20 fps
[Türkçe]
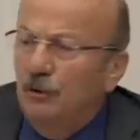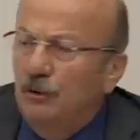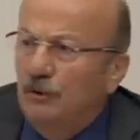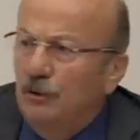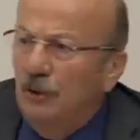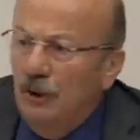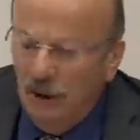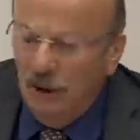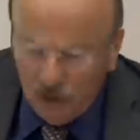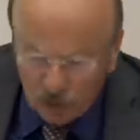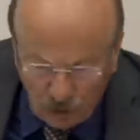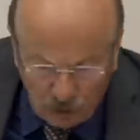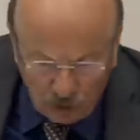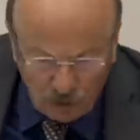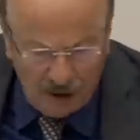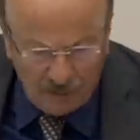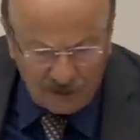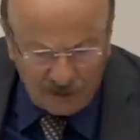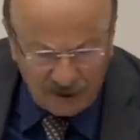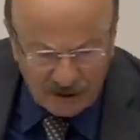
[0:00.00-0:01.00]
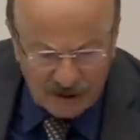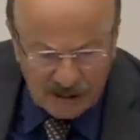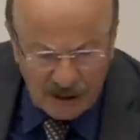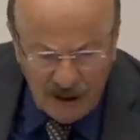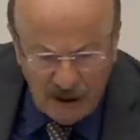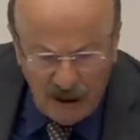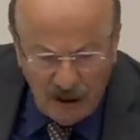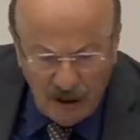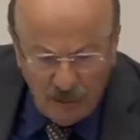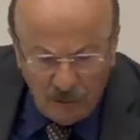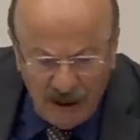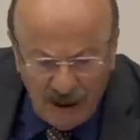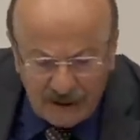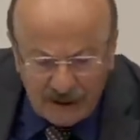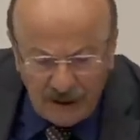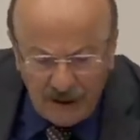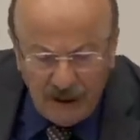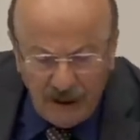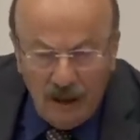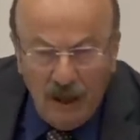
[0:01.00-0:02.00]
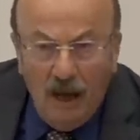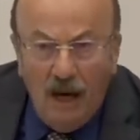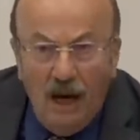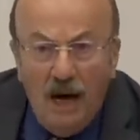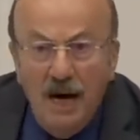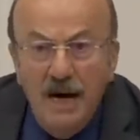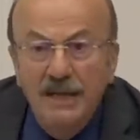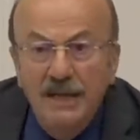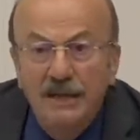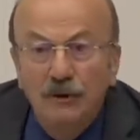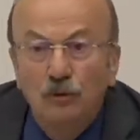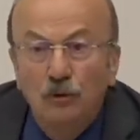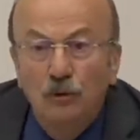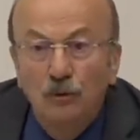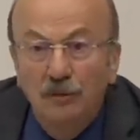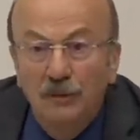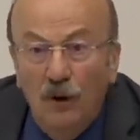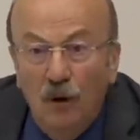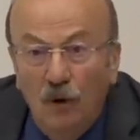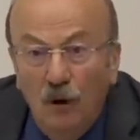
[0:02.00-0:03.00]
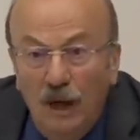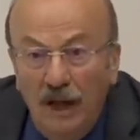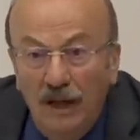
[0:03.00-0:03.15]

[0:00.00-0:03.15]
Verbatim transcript: bu sorunu. Doğru yaptınız. Peki aynı durumda